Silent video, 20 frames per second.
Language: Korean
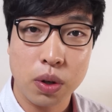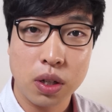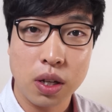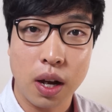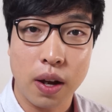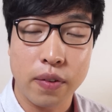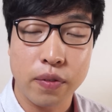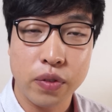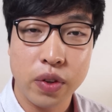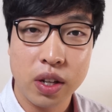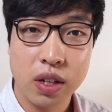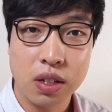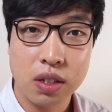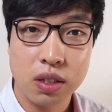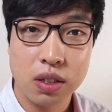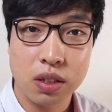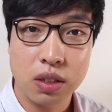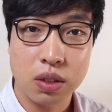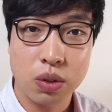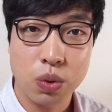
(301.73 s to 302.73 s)
몇 개 안
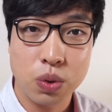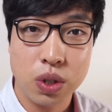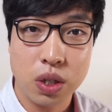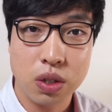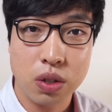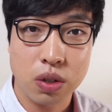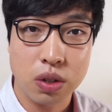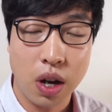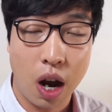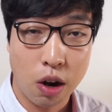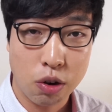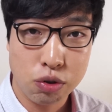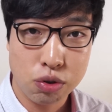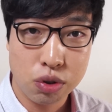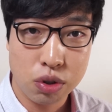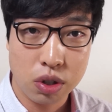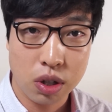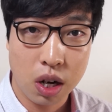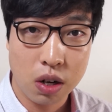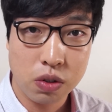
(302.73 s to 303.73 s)
되는 곳에서
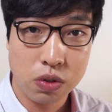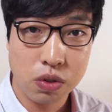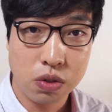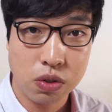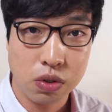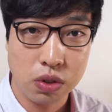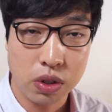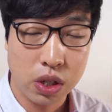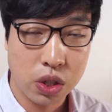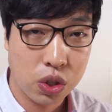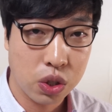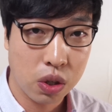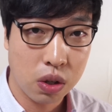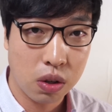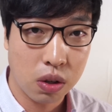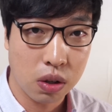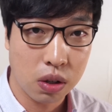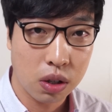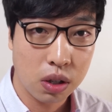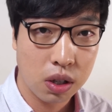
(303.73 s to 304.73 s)
야구를 하고
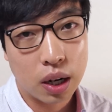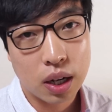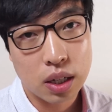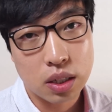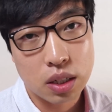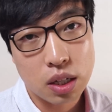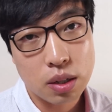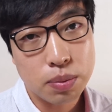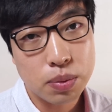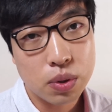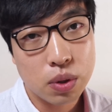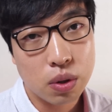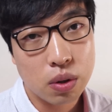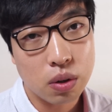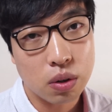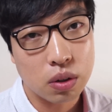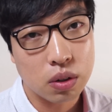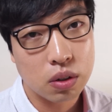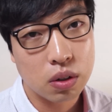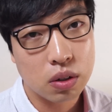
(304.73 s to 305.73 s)
있죠. 약간
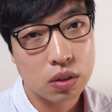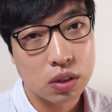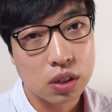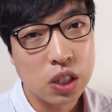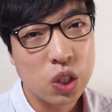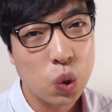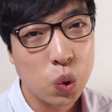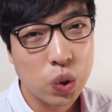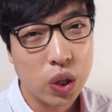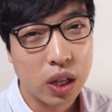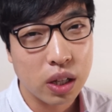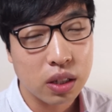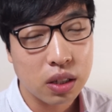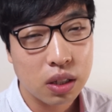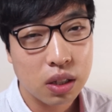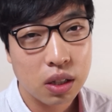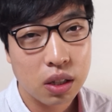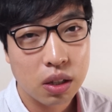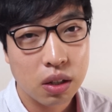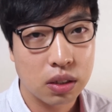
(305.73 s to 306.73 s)
일부러 그런 의도된
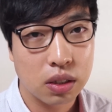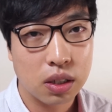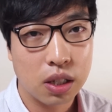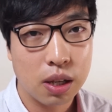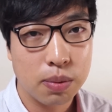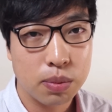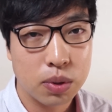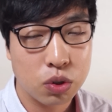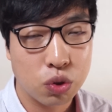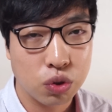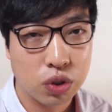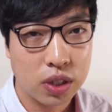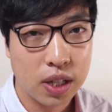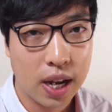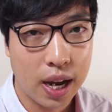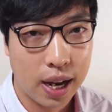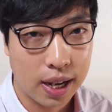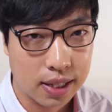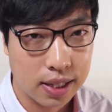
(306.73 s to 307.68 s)
느낌을 준 게